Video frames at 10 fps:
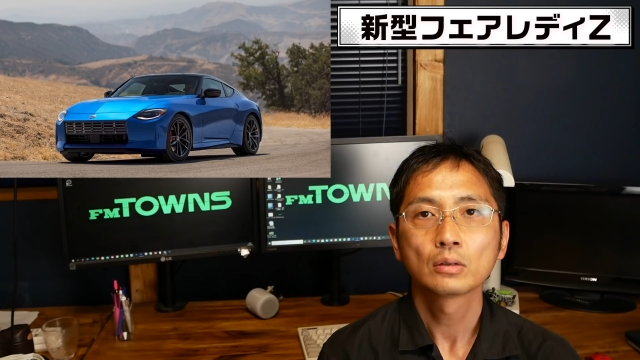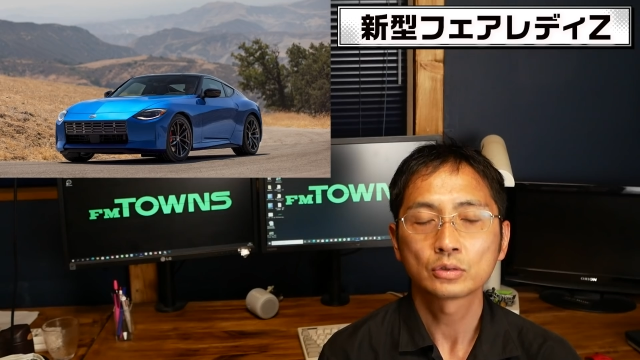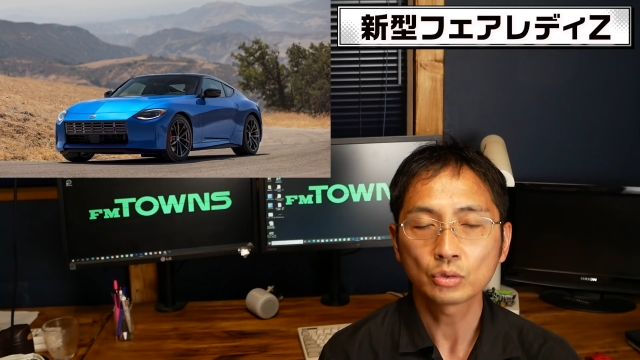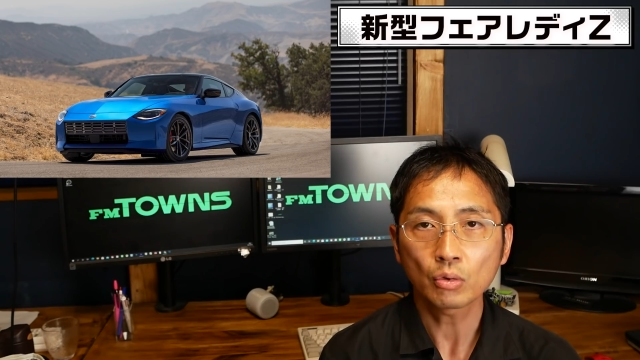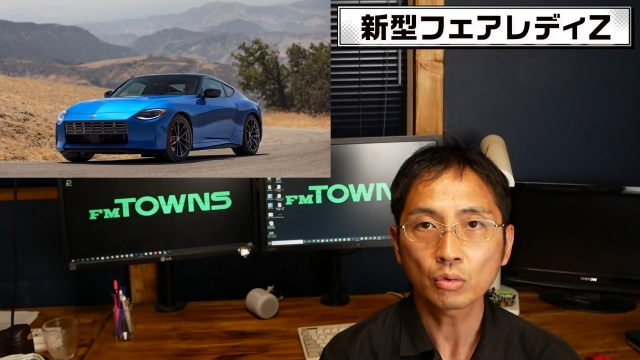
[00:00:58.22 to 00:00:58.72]

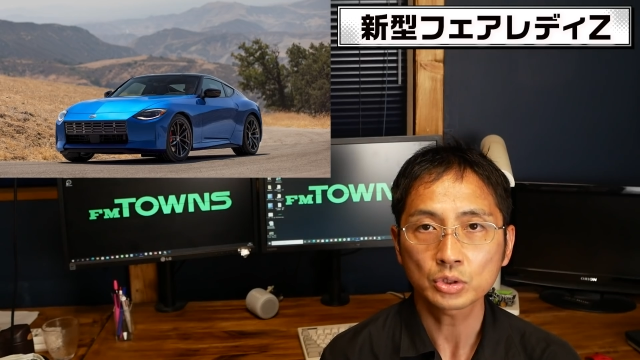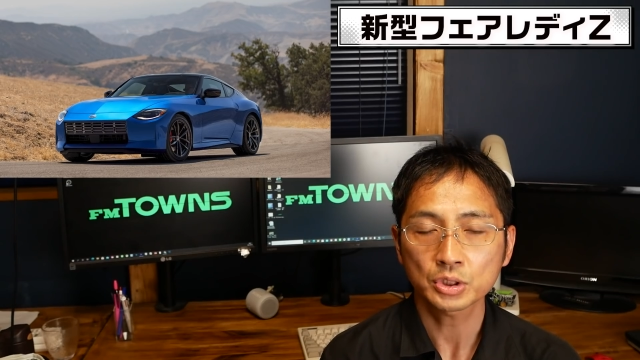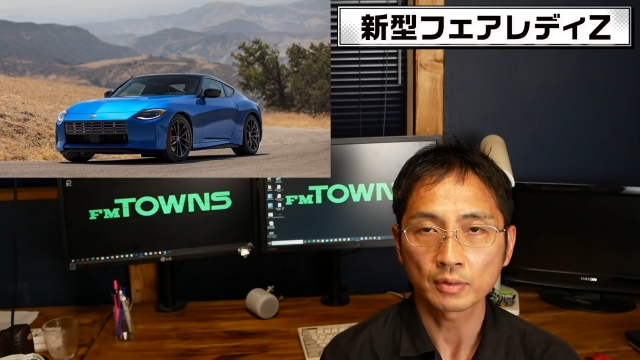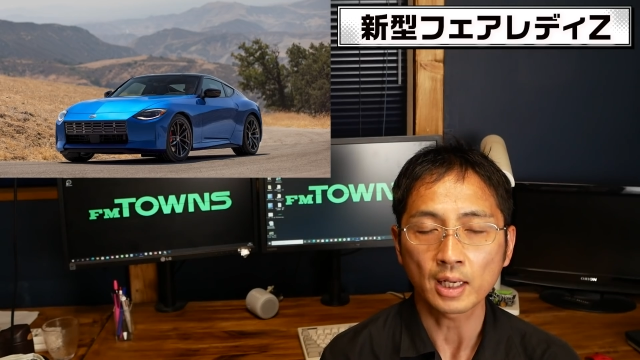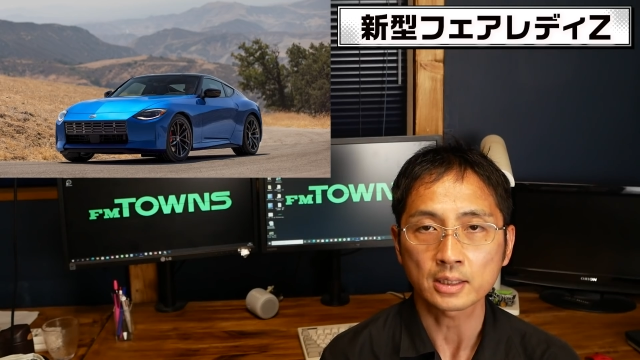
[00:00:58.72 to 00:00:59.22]
駆動方
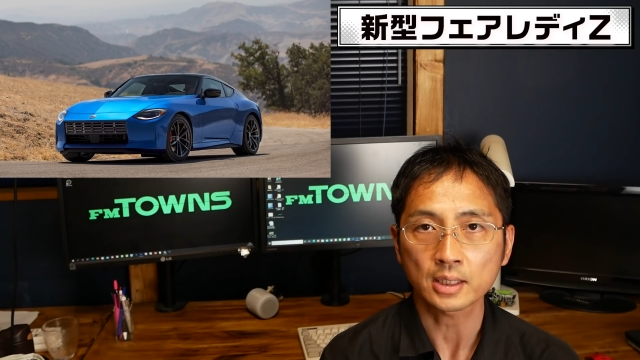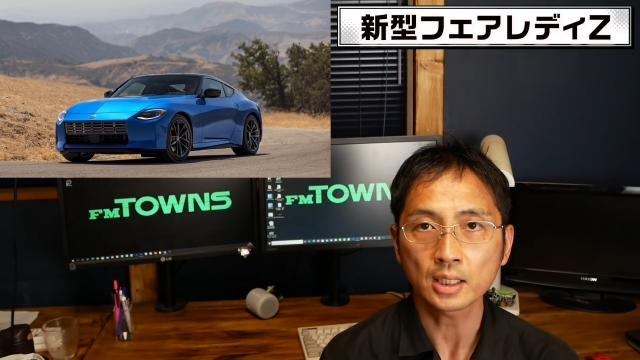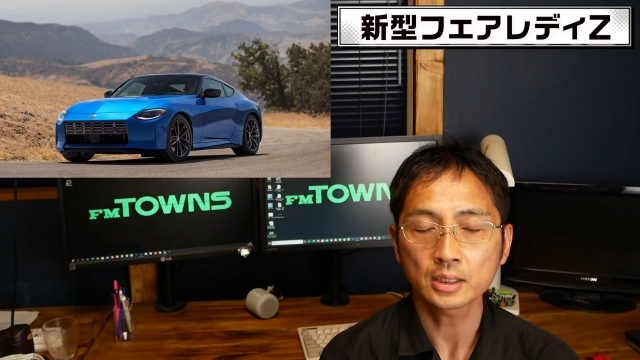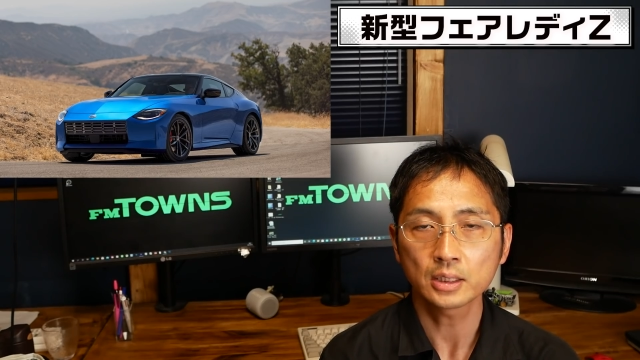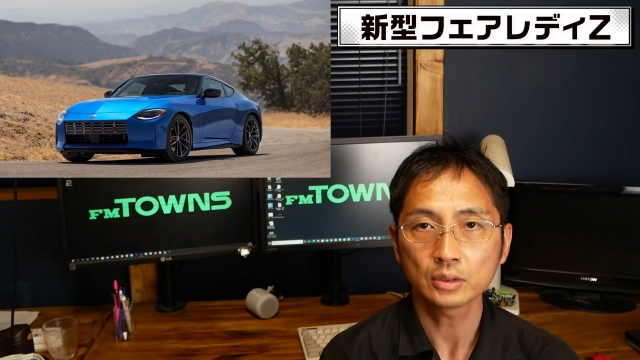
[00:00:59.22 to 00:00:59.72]
式は
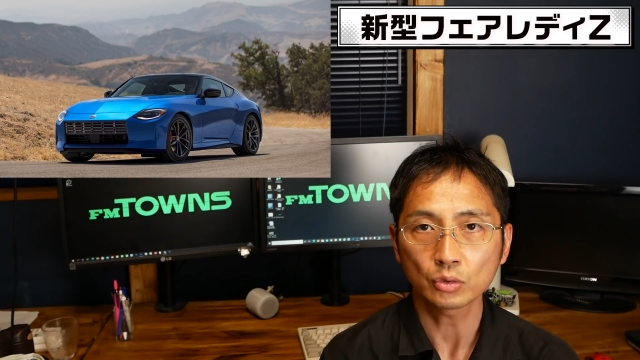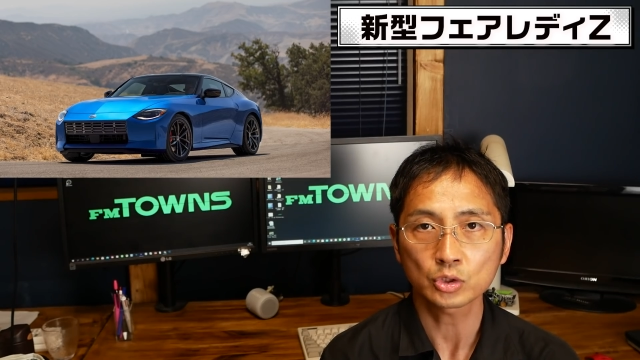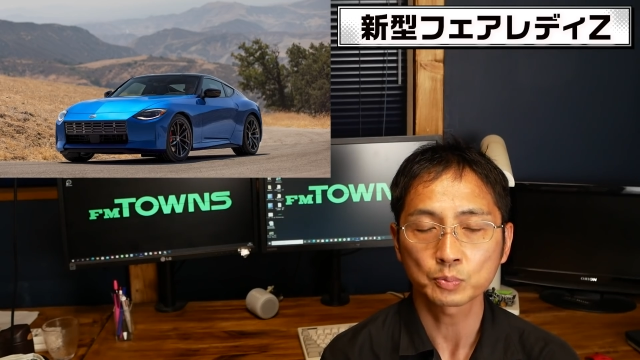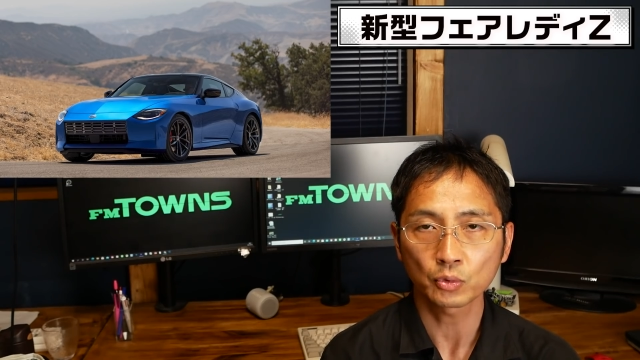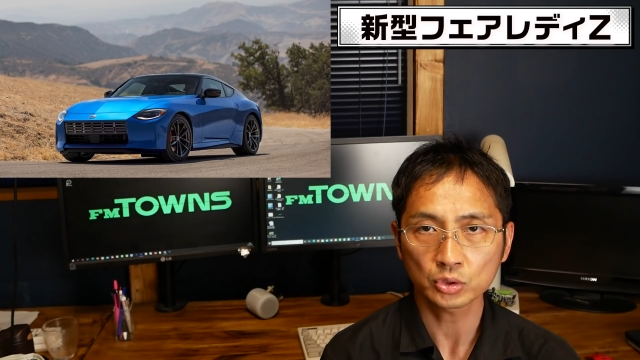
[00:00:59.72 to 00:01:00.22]
最近の
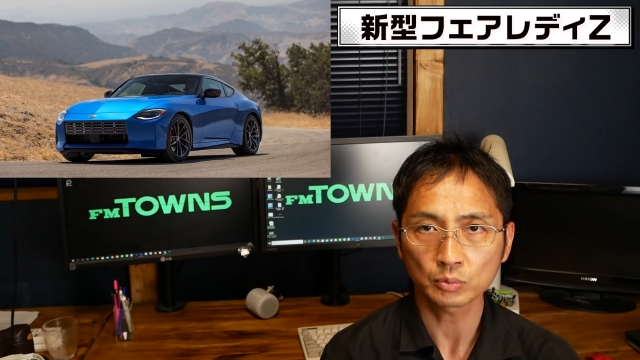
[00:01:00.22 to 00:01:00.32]
スポー